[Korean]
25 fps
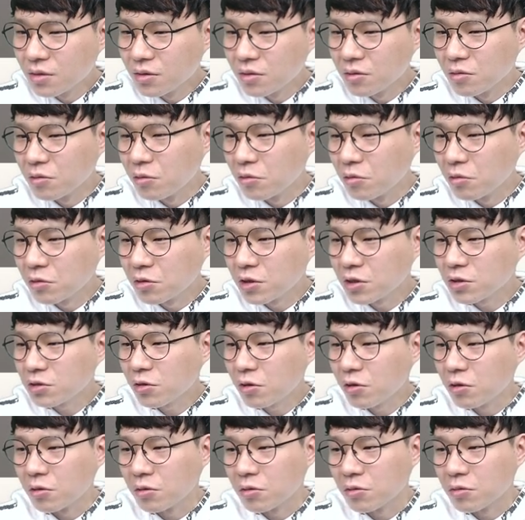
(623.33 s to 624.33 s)
어,
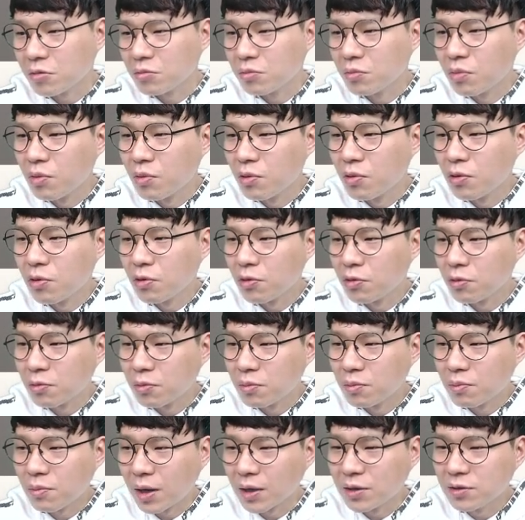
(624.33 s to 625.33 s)
그래서 뭐
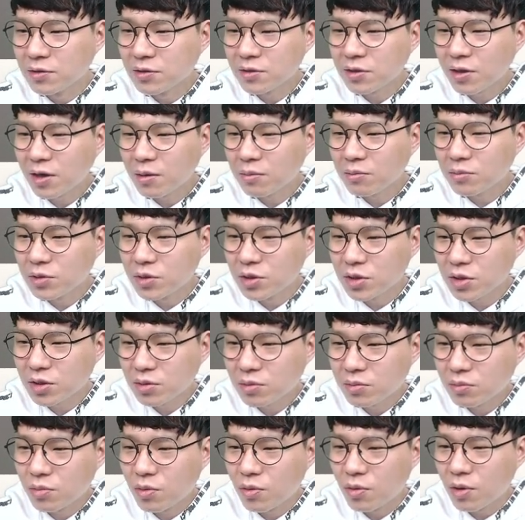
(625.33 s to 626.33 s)
많은 사람들이
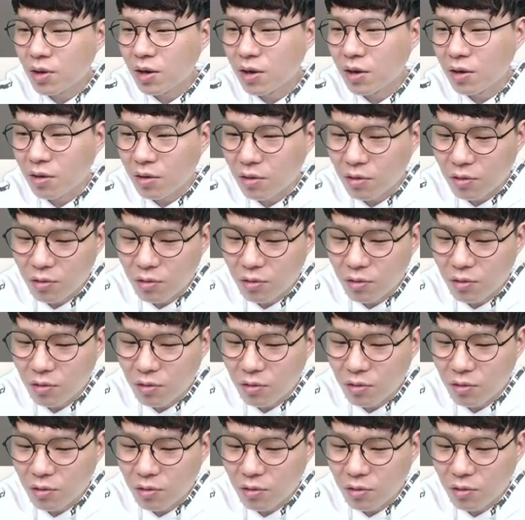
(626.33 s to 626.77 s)
뭔가